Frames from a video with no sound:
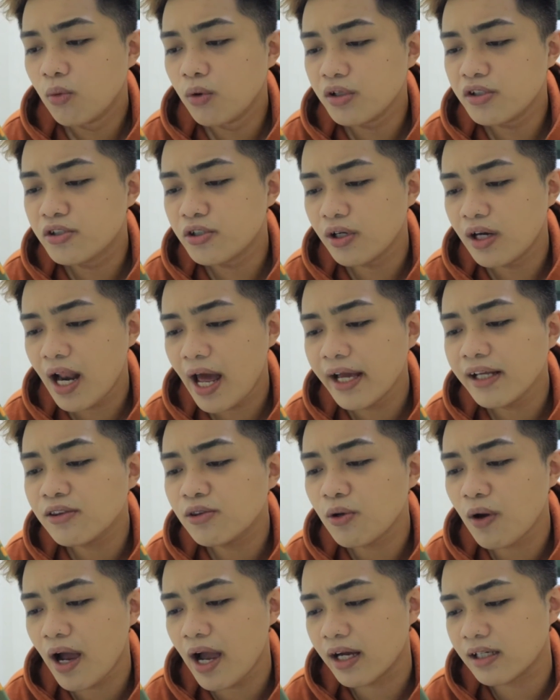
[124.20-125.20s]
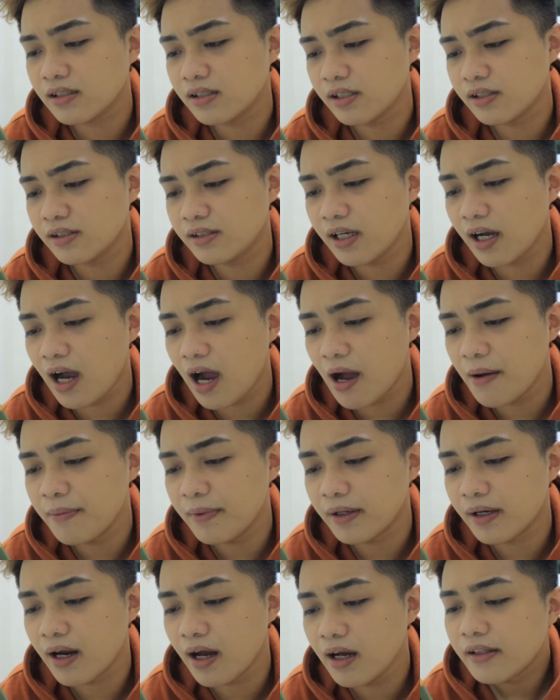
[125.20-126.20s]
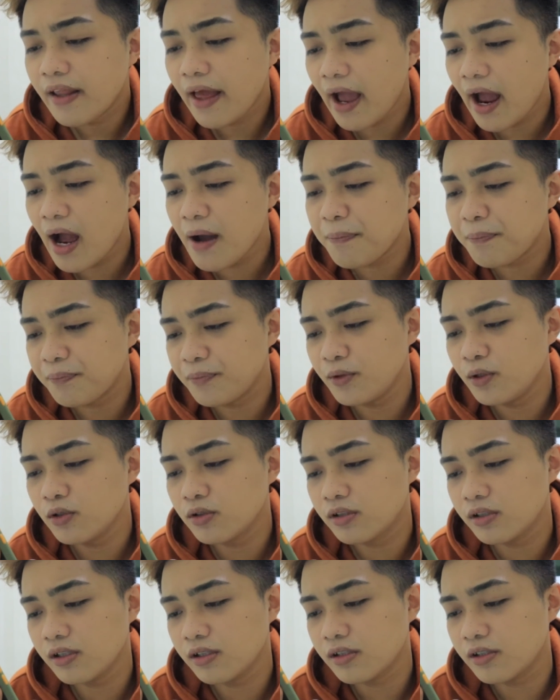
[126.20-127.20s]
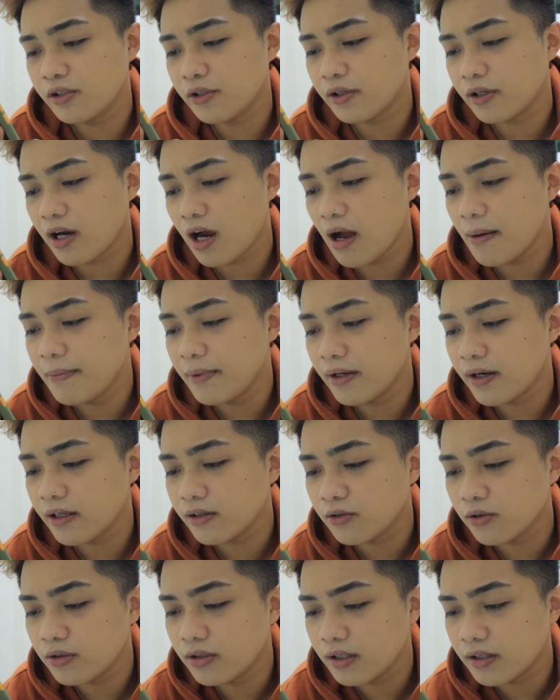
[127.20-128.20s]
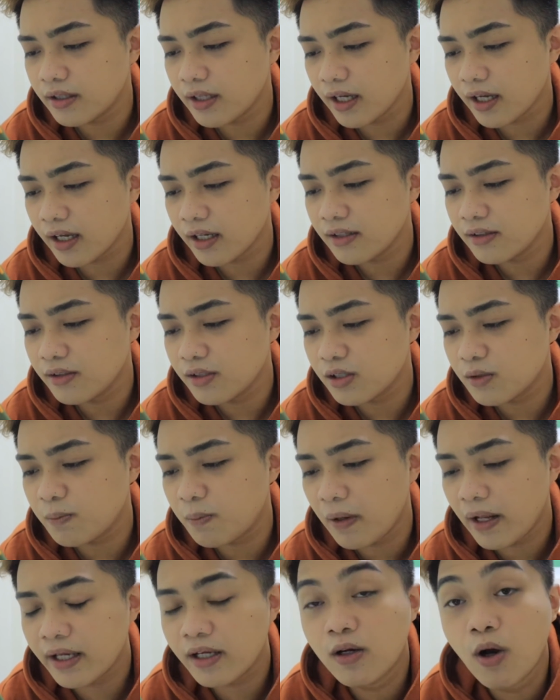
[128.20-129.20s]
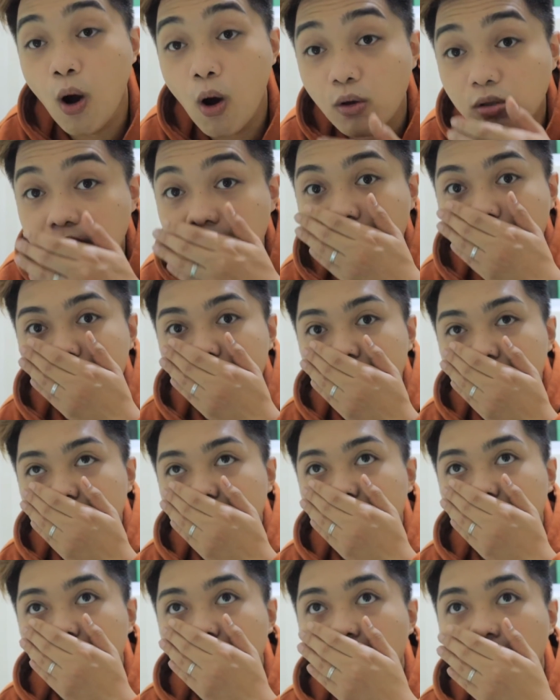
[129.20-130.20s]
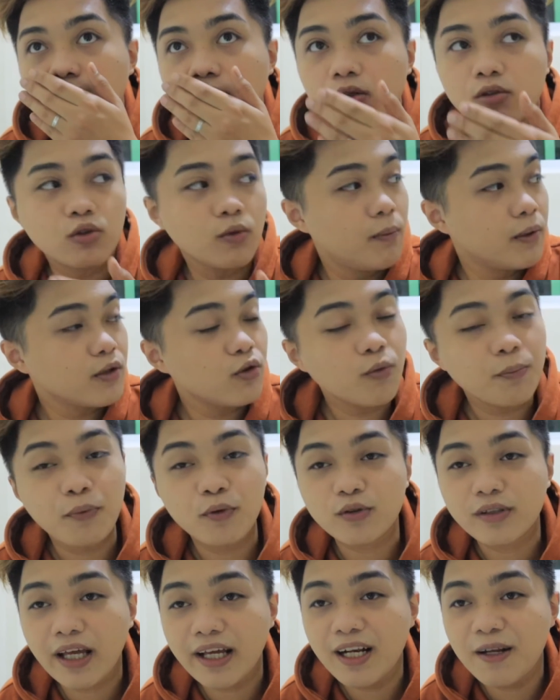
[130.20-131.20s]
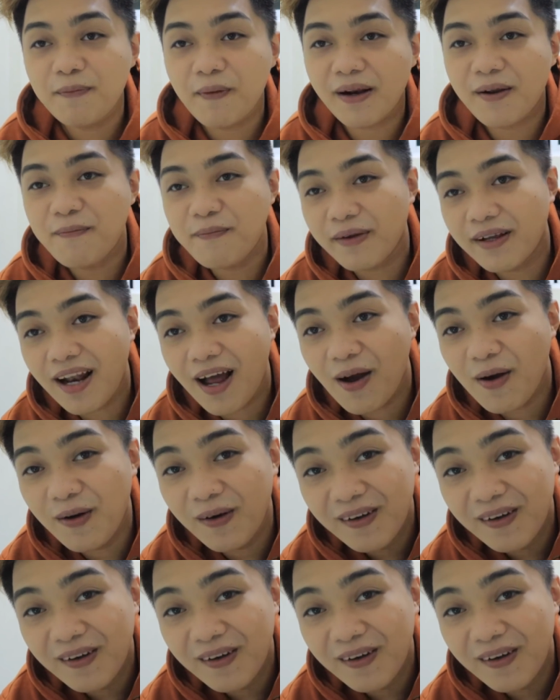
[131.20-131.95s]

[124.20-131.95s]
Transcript: Would you like to access the camera? The app uses your camera to detect and display ghosts! Seryoso ba to? Puta na, parang bigla ako.